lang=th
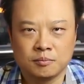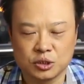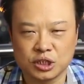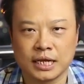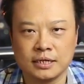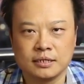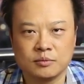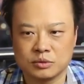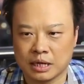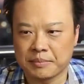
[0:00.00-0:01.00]
เพราะฉะนั้น
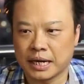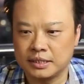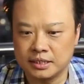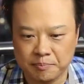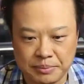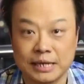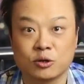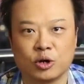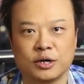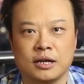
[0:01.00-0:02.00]
ทำไงที่จะเปลี่ยน
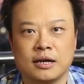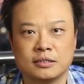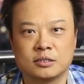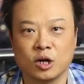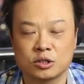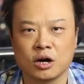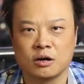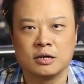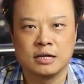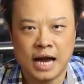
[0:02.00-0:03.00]
คนก็ต้อง
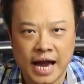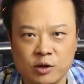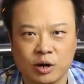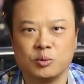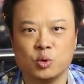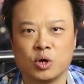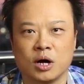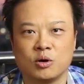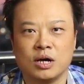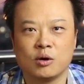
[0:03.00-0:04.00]
ให้ความรู้
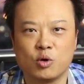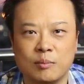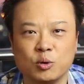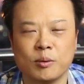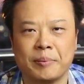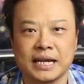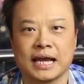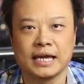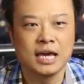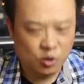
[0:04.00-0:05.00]
เขาความรู้ประเภท
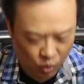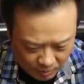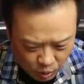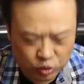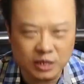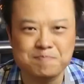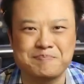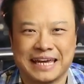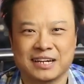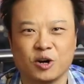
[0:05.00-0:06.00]
ไหนความรู้ที่
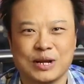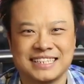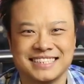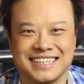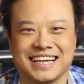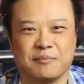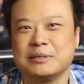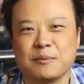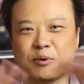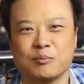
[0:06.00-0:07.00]
เปลี่ยนเขาได้จริงๆอ่ะ
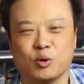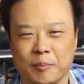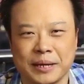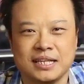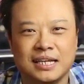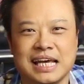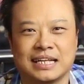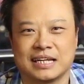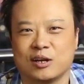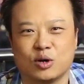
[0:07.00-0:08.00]
ไม่ใช่ความรู้ประเภทที่เรีย
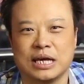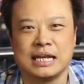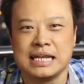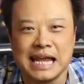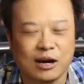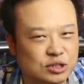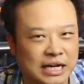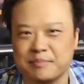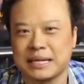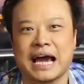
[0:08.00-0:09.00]
นกันในโรงเรียนแล้ว
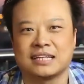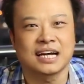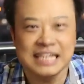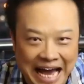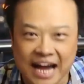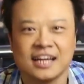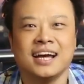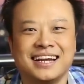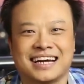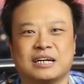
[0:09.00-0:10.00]
ใช้ไม่ได้สักอย่าง
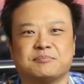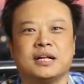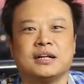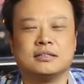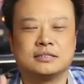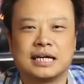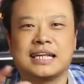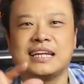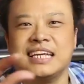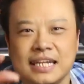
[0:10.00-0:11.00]
นะครับหรือใช้
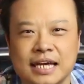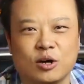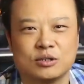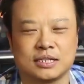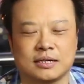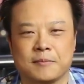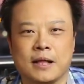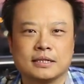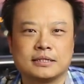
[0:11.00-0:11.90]
ได้นิดเดียวนะครับ